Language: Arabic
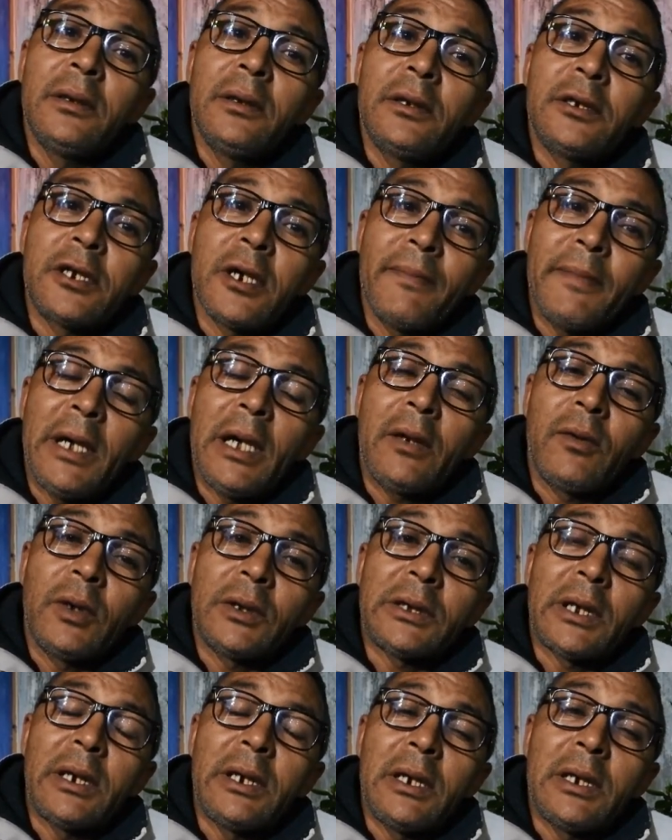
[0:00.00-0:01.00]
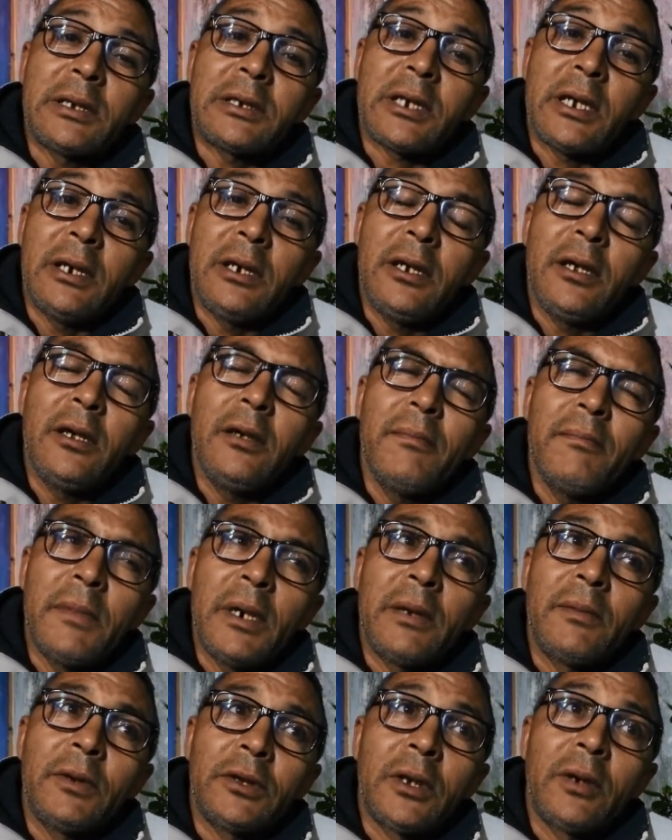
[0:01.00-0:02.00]
الجامعه الوطنيه للتعليم
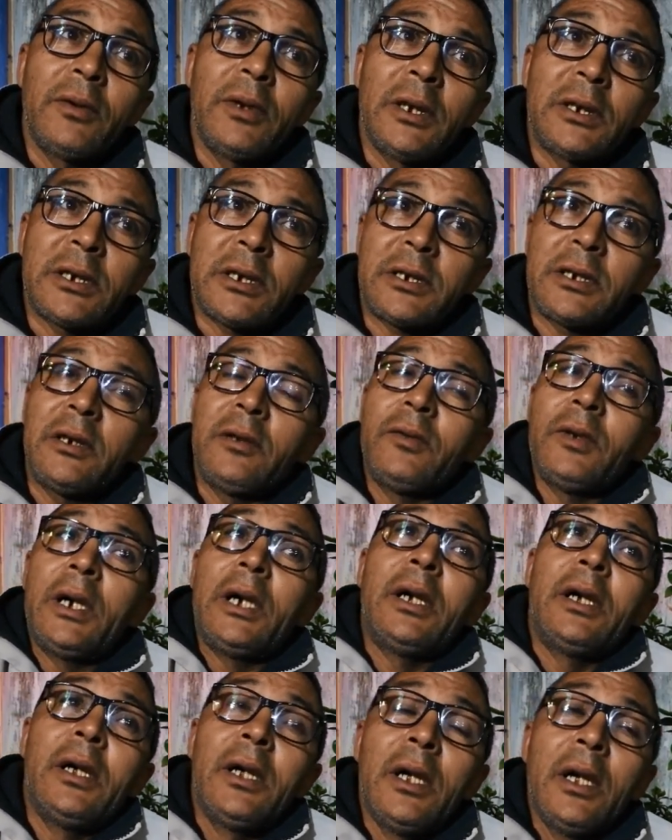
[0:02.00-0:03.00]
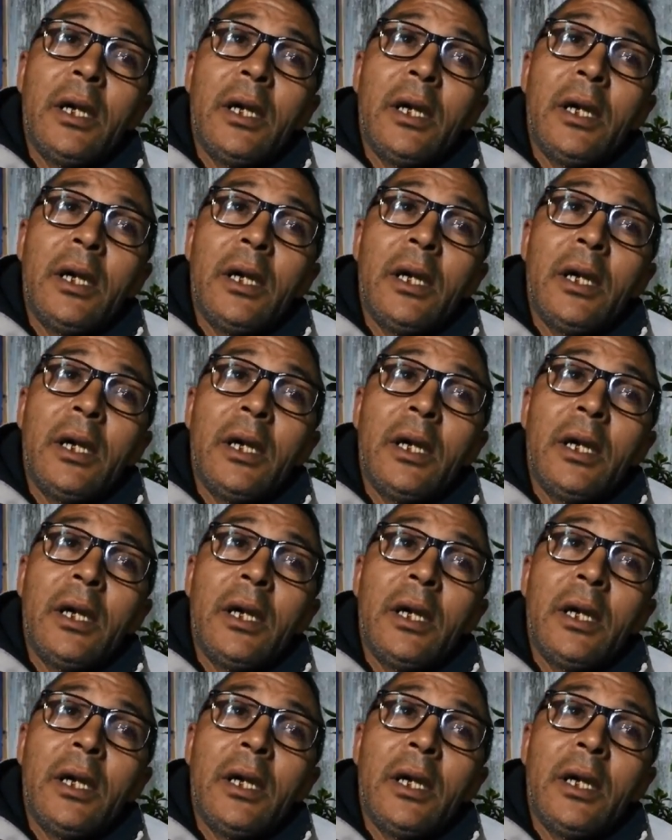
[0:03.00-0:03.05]
المنضويه تحت لواء